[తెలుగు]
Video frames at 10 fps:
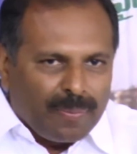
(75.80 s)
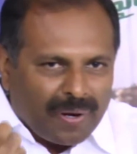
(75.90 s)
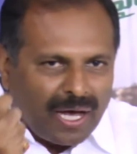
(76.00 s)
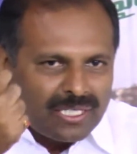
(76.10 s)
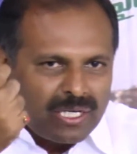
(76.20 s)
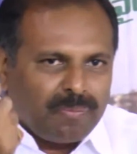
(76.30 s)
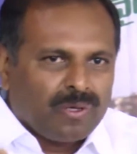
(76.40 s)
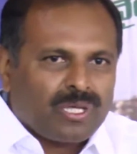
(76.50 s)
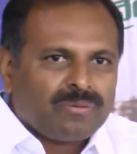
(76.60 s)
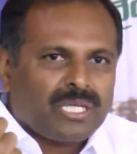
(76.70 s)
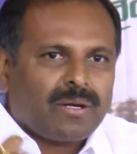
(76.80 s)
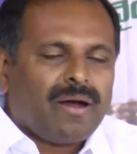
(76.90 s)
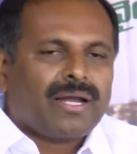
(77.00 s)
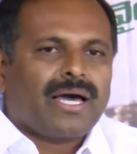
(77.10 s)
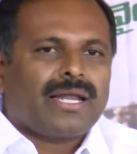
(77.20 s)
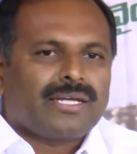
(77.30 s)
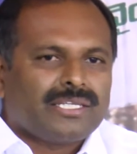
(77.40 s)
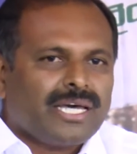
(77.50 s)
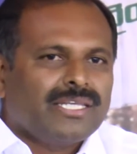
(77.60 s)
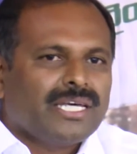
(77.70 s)
ఈ ప్రాజెక్టు మొత్తం చంద్రబాబు గారిని
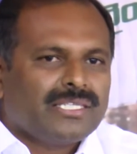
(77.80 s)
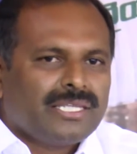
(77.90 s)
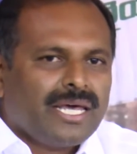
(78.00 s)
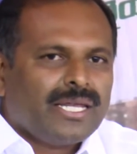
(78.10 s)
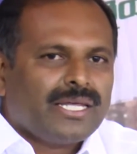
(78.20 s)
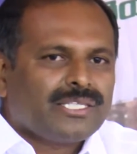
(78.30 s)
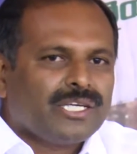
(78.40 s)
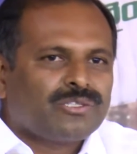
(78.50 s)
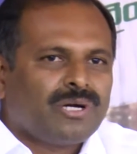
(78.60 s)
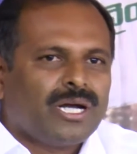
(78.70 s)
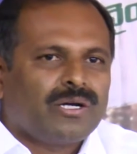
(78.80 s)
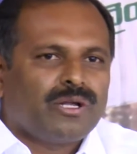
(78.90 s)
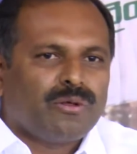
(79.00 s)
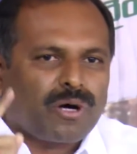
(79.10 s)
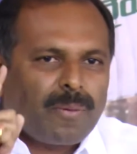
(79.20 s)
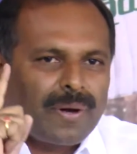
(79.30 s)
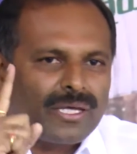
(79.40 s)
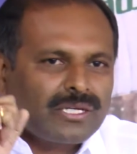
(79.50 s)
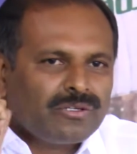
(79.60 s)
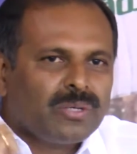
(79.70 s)
డిజైన్ చేసి ఇదే నేను చేస్తున్నానంటుండేది ఒక్క
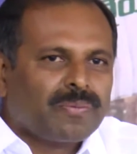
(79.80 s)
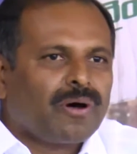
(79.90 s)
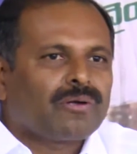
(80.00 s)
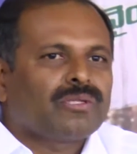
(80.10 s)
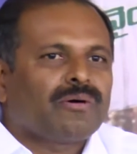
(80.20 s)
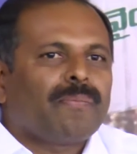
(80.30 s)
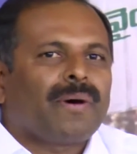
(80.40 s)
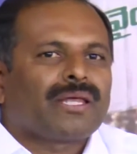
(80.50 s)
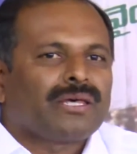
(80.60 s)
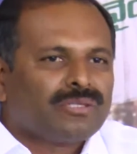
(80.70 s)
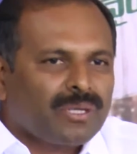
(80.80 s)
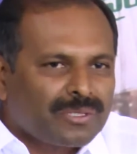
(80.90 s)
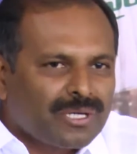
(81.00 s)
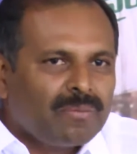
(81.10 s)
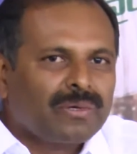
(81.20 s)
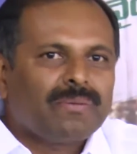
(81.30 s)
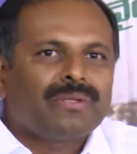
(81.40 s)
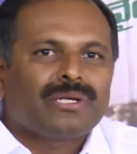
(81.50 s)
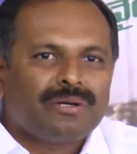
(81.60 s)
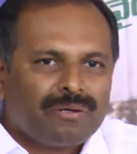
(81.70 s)
ప్రాజెక్ట్ను చెప్పుకోగలుగుతావా పదహైదు సంవత్సరాలు
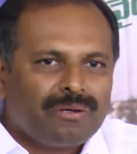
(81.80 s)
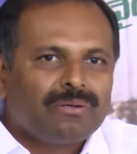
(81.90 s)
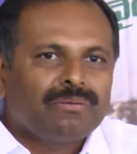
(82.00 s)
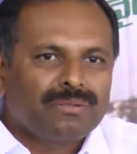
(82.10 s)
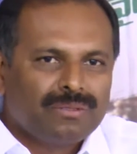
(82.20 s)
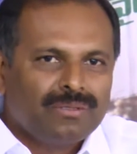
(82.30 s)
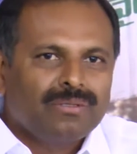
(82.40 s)
ముఖ్యమంత్రిగా ఉన్నావు నువ్వు